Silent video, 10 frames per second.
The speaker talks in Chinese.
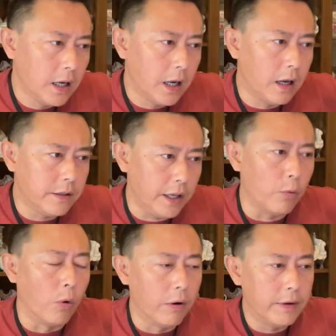嗯，第
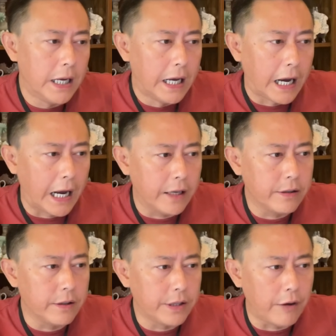五，孩
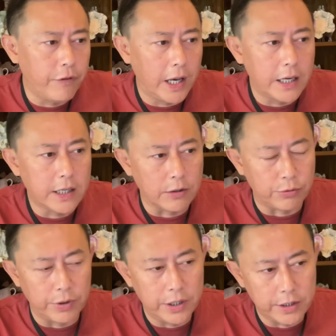子在芬兰上
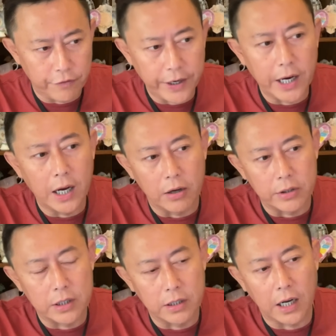学是非常好
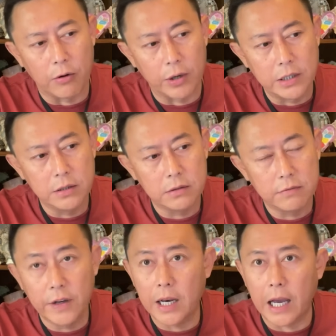的成长环境，
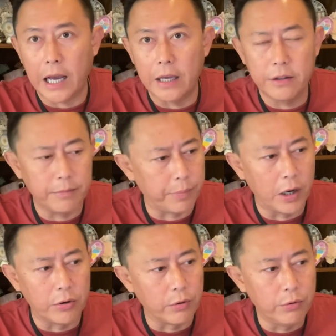为了孩子不
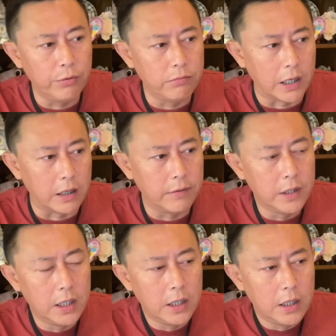要犹豫啊。
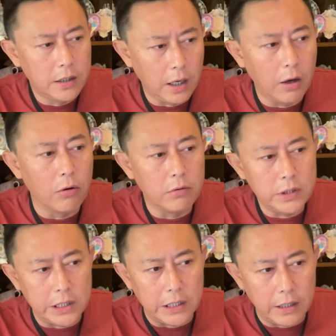第六，
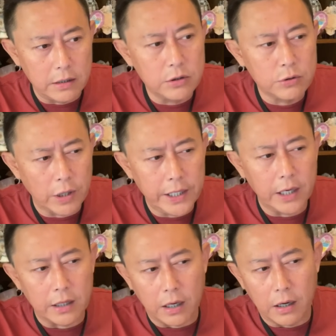以您专
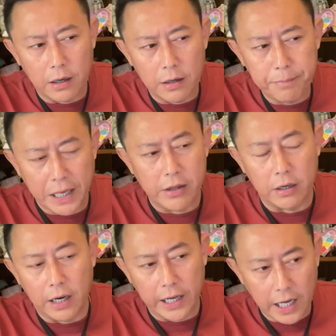业的背
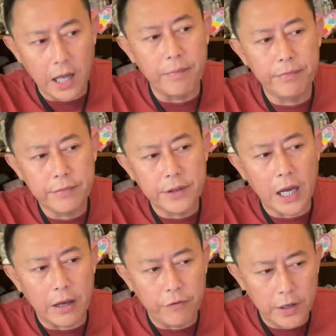景来看，
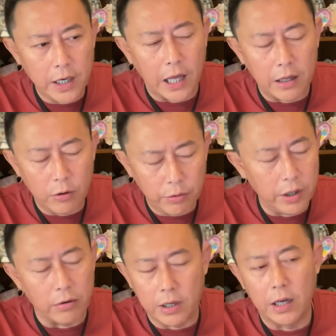在芬兰会
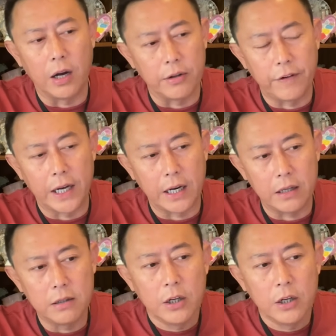有很好的发展。